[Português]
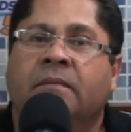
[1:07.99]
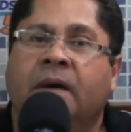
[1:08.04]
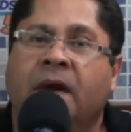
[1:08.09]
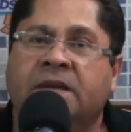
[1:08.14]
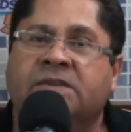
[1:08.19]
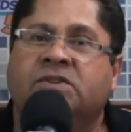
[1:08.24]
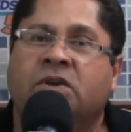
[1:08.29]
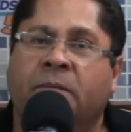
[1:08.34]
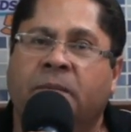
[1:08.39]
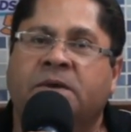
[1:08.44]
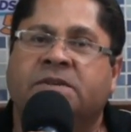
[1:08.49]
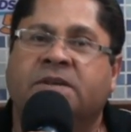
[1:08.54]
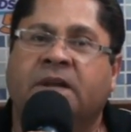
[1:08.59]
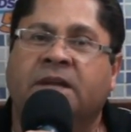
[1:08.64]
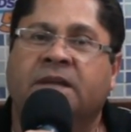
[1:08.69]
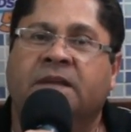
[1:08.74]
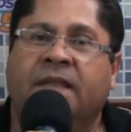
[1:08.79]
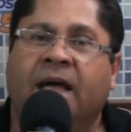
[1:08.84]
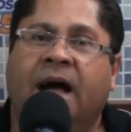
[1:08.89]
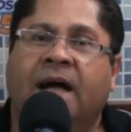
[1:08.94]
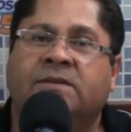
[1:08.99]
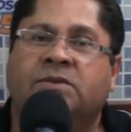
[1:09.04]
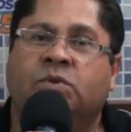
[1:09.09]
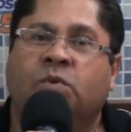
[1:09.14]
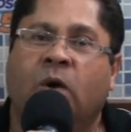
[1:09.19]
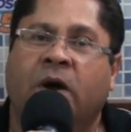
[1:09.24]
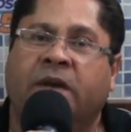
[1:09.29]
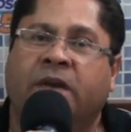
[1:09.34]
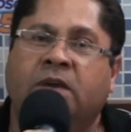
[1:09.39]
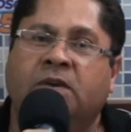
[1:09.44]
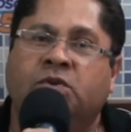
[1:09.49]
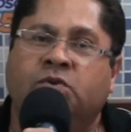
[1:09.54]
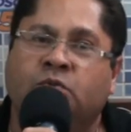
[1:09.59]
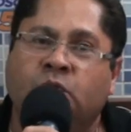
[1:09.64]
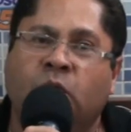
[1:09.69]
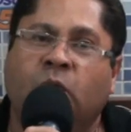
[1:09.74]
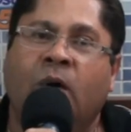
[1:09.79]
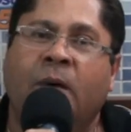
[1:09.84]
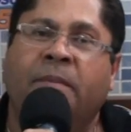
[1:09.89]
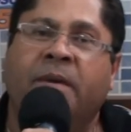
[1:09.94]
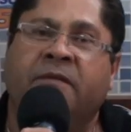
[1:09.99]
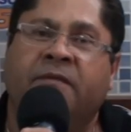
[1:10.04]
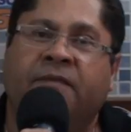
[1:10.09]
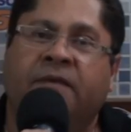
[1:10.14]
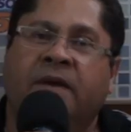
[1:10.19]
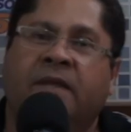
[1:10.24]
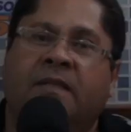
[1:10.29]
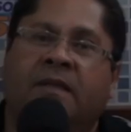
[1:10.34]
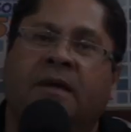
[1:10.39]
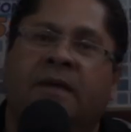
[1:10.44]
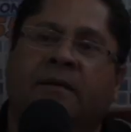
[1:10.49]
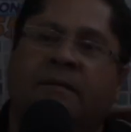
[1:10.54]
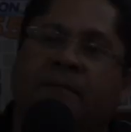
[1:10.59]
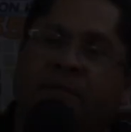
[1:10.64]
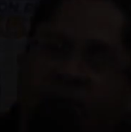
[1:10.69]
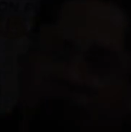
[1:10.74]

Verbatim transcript: Esses são meus candidatos. Estou aqui junto com a prefeita.